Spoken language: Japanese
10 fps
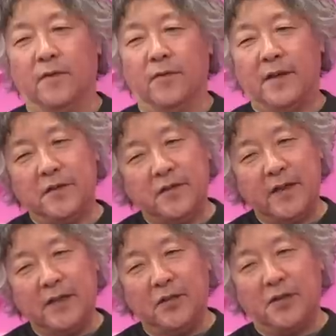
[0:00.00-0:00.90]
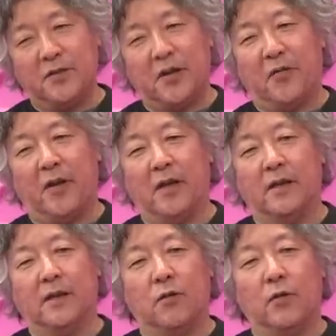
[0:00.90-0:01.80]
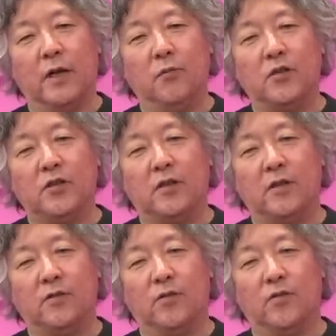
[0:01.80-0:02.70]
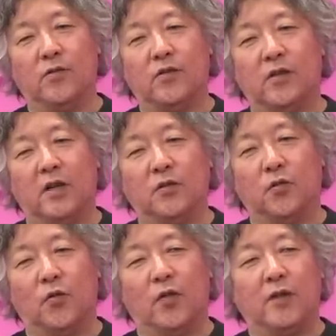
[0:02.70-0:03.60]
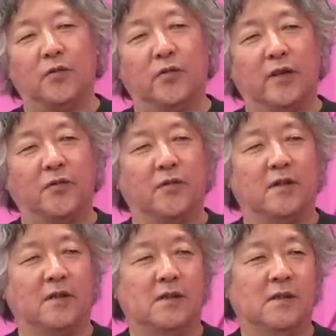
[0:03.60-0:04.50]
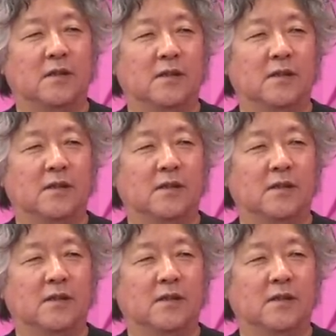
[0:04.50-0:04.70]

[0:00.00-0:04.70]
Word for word: フィッツジェラルドが言ったのかななんかお金持ちっていろいろ違うところあるよねとか